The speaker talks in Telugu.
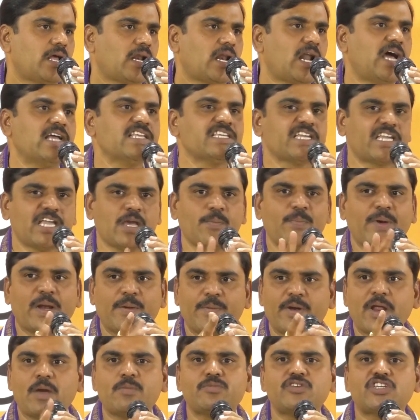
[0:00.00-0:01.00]

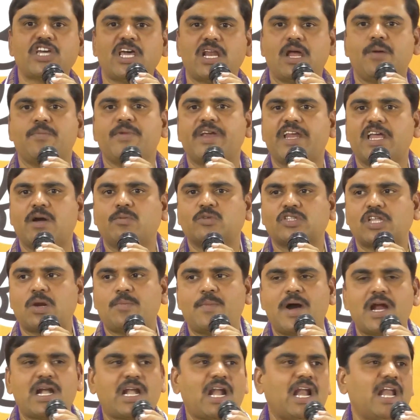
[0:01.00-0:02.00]
రాజకీయపరమైన అంశాలు ఆ మీడియా ముందర
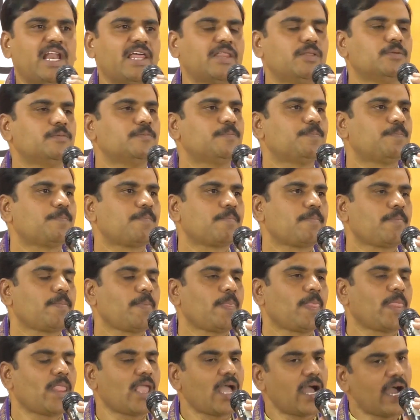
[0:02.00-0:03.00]
మాట్లాడలేదు
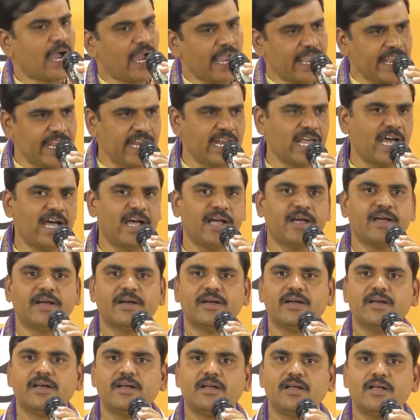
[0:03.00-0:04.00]
అయినా
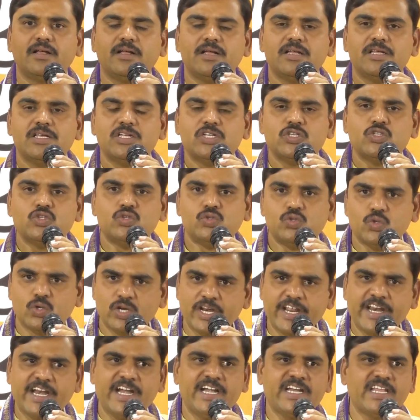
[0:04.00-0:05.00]

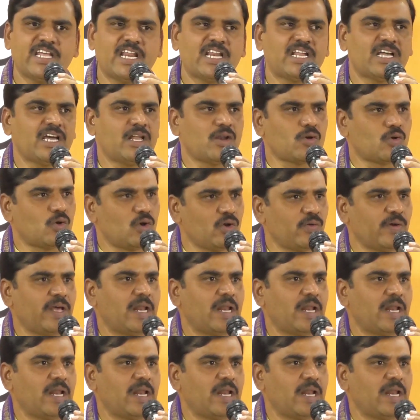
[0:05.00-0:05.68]
జూనియర్ ఎన్టీఆర్ గారు రెండు